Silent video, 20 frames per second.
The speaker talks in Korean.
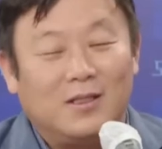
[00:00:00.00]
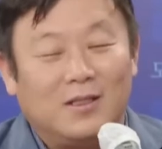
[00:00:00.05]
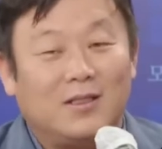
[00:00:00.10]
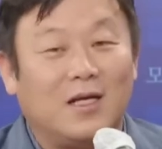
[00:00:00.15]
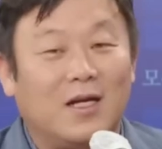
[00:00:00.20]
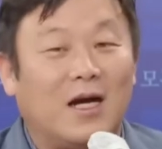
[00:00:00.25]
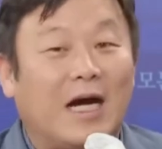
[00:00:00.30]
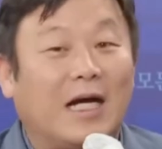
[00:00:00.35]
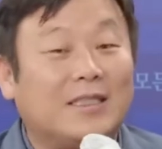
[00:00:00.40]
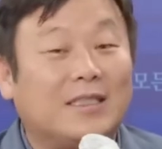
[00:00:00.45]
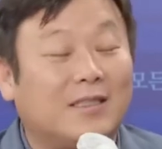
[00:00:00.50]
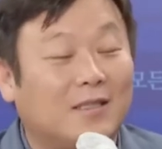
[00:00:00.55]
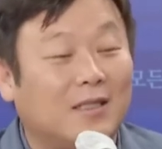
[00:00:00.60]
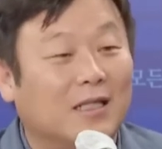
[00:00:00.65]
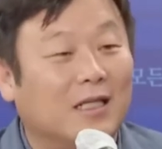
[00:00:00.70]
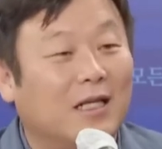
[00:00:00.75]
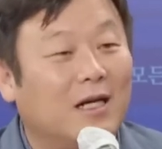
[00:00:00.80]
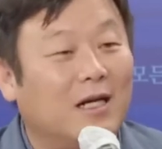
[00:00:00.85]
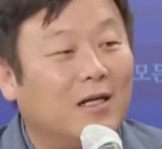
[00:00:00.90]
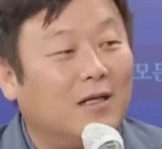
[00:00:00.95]
쟤랑 같이
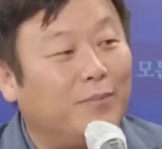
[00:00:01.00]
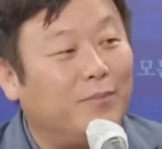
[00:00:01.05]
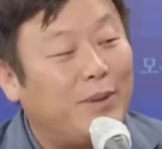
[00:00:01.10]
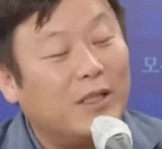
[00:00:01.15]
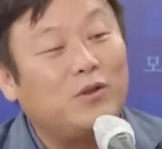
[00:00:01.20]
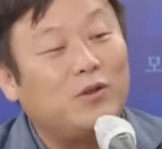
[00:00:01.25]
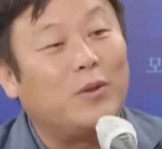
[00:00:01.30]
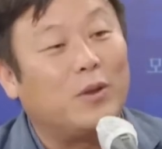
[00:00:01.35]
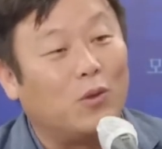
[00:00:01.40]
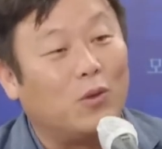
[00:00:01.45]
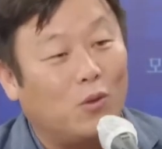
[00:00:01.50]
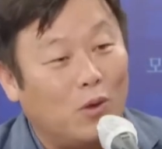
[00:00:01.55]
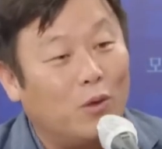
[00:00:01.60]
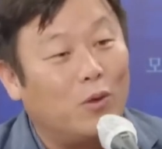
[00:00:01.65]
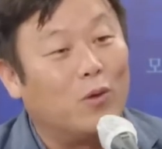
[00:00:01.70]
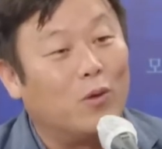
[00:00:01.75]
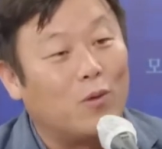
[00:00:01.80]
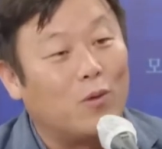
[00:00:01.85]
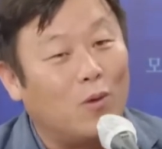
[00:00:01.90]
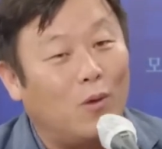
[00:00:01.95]
했던 일행은 페이스북에
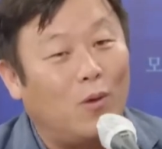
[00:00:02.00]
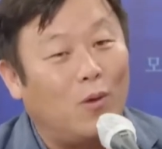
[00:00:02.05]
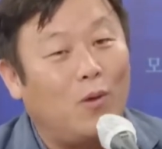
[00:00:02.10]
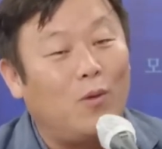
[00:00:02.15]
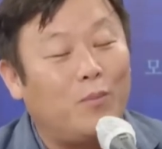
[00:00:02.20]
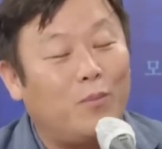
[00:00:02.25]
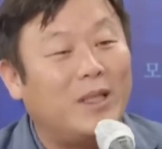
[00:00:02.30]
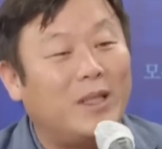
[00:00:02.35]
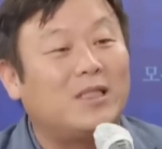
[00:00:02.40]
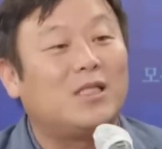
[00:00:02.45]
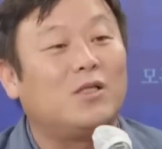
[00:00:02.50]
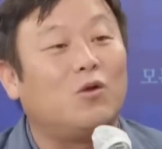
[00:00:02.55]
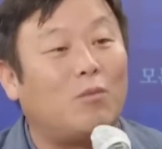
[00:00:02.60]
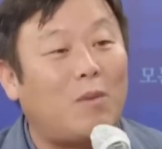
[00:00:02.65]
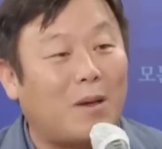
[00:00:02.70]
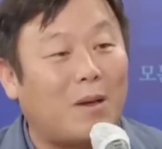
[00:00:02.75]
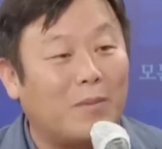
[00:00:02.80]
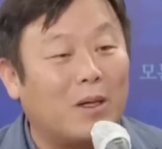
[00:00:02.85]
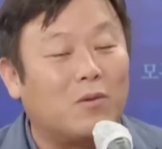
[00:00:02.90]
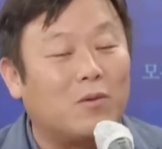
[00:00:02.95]
올려놓고 네. 패친도
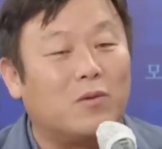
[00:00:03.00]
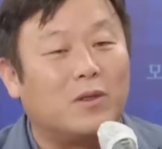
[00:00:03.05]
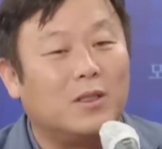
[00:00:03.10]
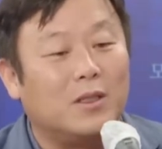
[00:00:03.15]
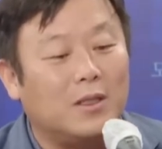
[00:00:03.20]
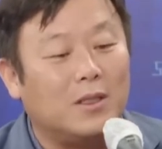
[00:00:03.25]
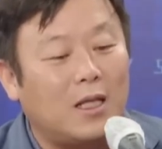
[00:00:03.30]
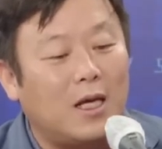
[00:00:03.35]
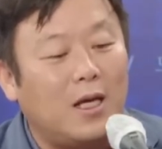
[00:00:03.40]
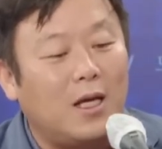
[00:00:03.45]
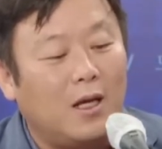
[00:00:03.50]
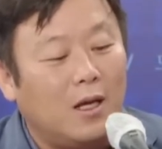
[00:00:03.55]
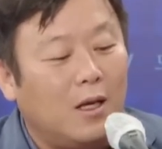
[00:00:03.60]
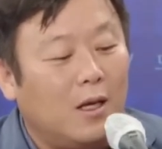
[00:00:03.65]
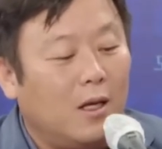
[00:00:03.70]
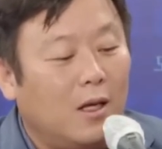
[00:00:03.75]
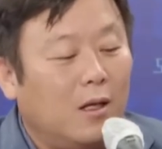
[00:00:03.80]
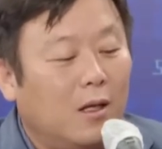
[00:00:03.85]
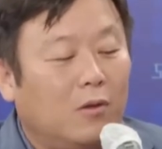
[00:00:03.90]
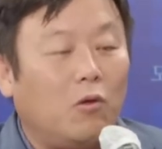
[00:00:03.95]
막 맺고 그랬는데
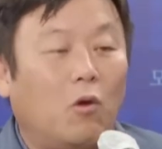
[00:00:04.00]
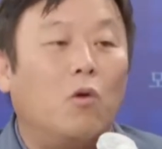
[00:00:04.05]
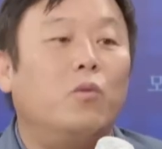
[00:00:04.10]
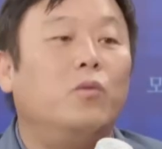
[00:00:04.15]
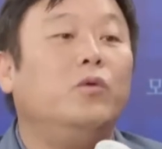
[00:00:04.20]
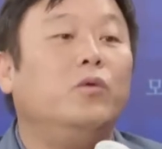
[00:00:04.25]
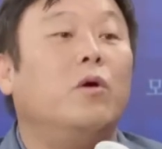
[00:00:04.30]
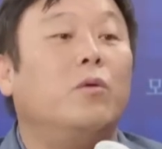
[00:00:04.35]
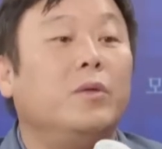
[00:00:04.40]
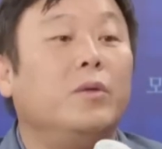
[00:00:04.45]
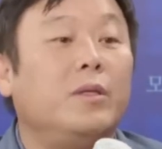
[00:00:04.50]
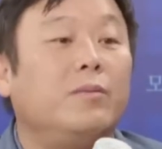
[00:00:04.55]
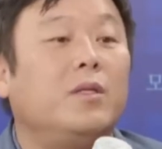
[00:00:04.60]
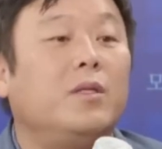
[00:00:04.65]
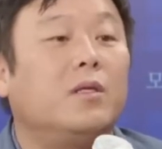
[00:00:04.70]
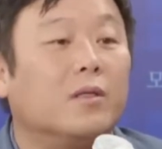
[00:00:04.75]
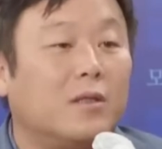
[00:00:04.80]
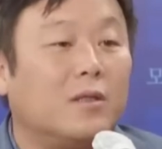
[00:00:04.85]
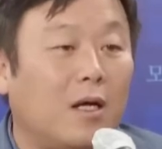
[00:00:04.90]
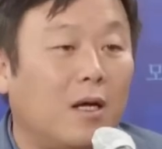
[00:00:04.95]
어. 너무 너무
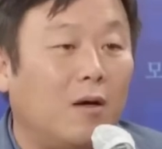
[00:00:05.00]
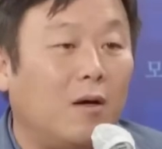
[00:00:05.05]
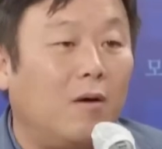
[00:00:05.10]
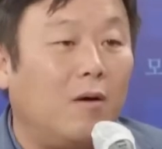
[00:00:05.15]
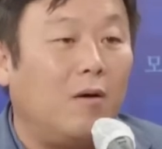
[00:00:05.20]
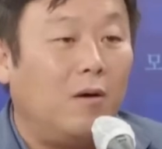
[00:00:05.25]
힘들었대요.